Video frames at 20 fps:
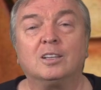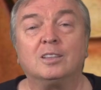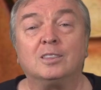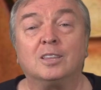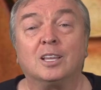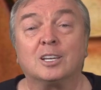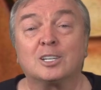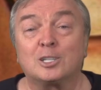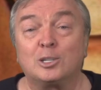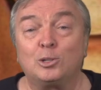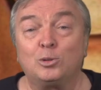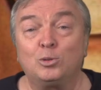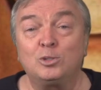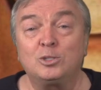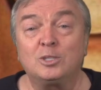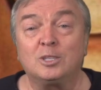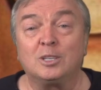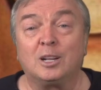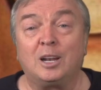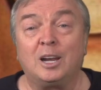
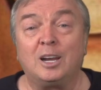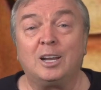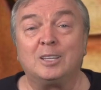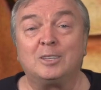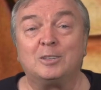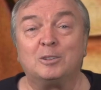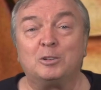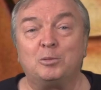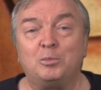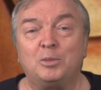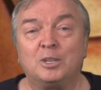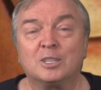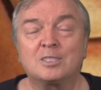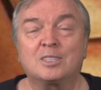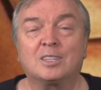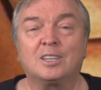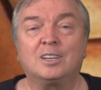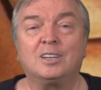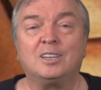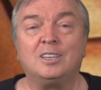нашлось для этого
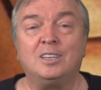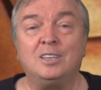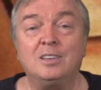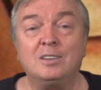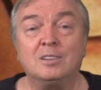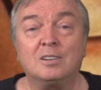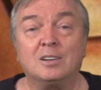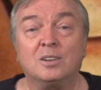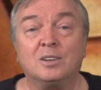места и